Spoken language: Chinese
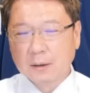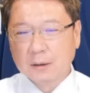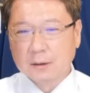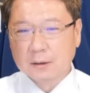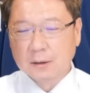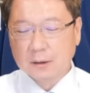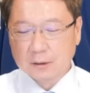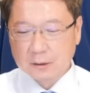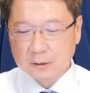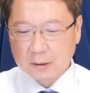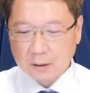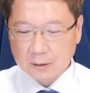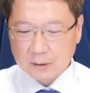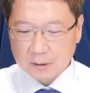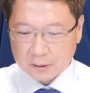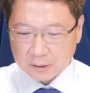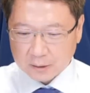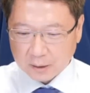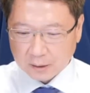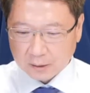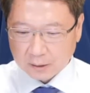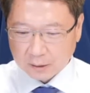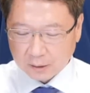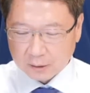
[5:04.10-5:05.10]
你这
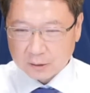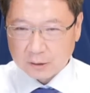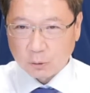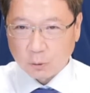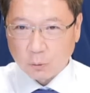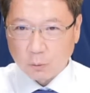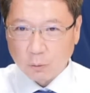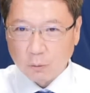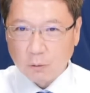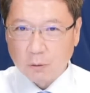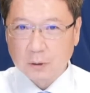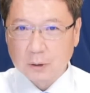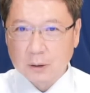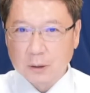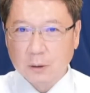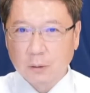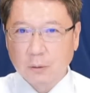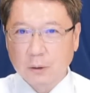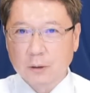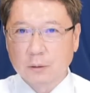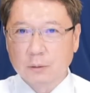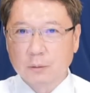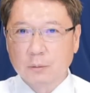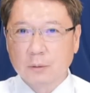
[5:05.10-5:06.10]
整个总获利
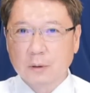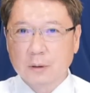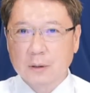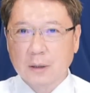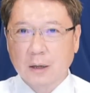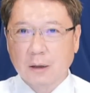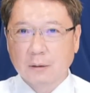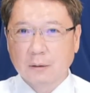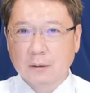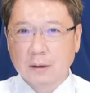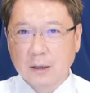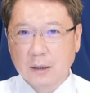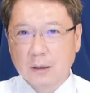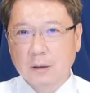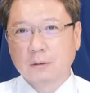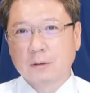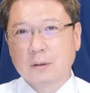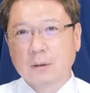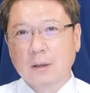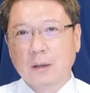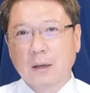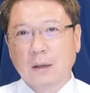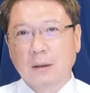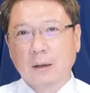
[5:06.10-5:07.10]
会有多少？也有
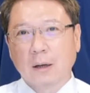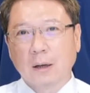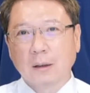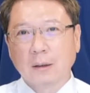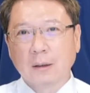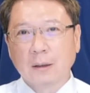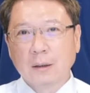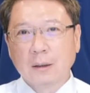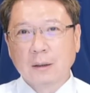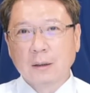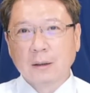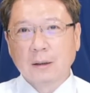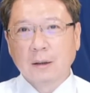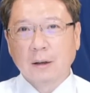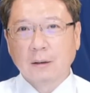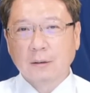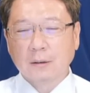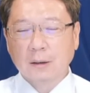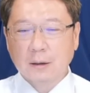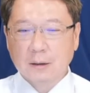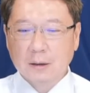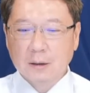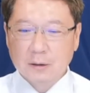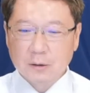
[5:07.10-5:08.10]
限呐。哦，
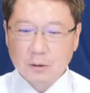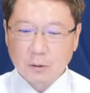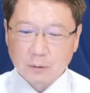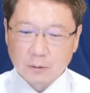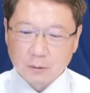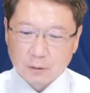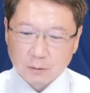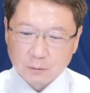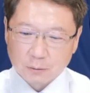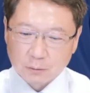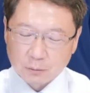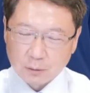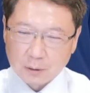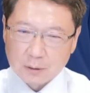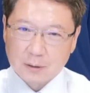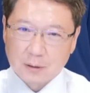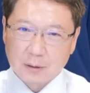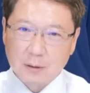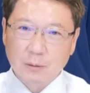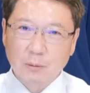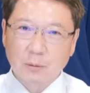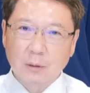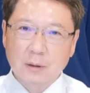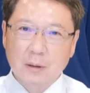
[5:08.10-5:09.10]
那你总共损
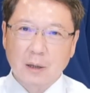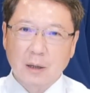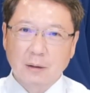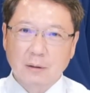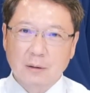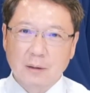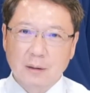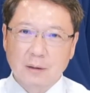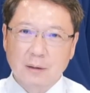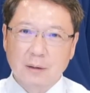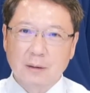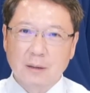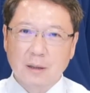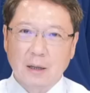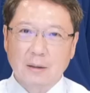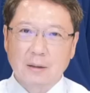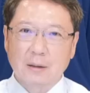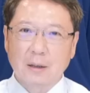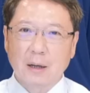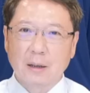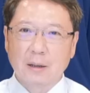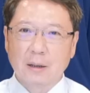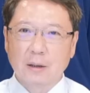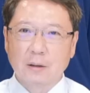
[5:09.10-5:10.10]
失多少？其实讲
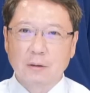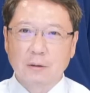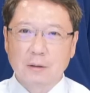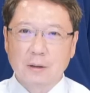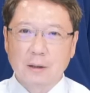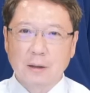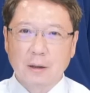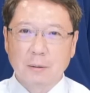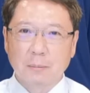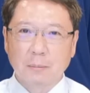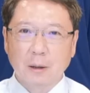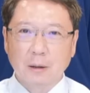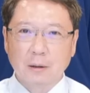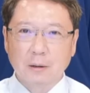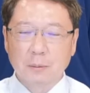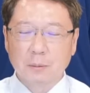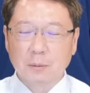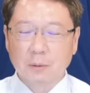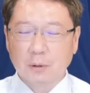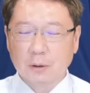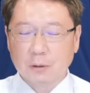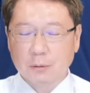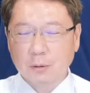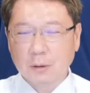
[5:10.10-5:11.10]
实在也有限嘛，对
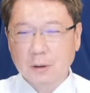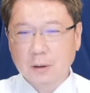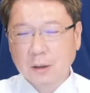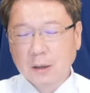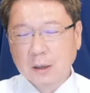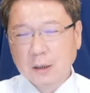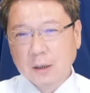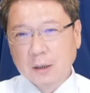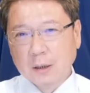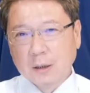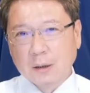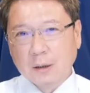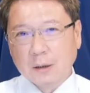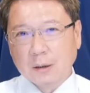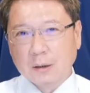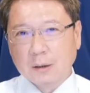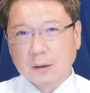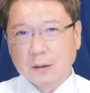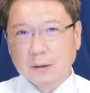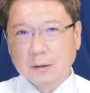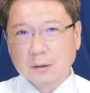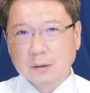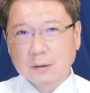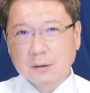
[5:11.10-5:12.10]
不对？所以
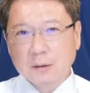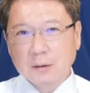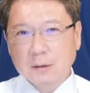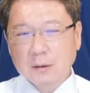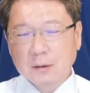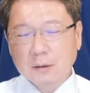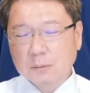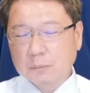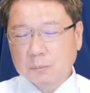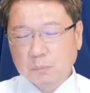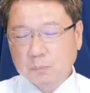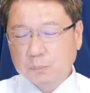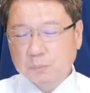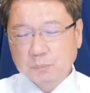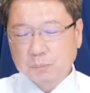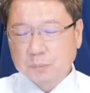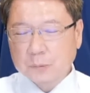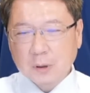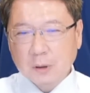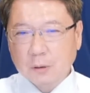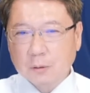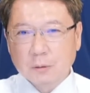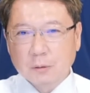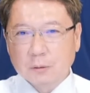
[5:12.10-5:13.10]
呃，
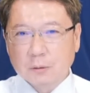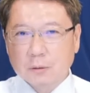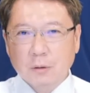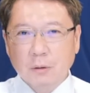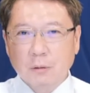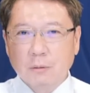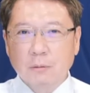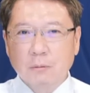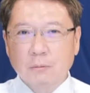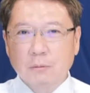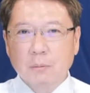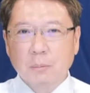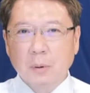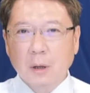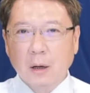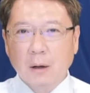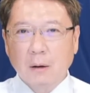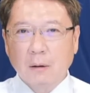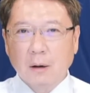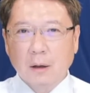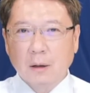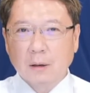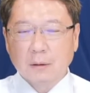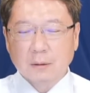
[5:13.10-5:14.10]
这种这种股
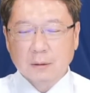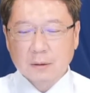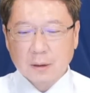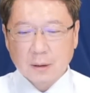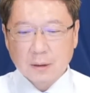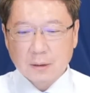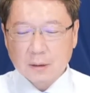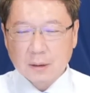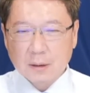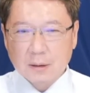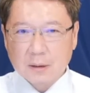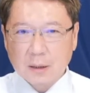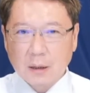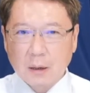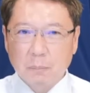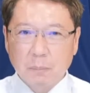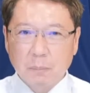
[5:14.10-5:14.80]
票哈，真正在。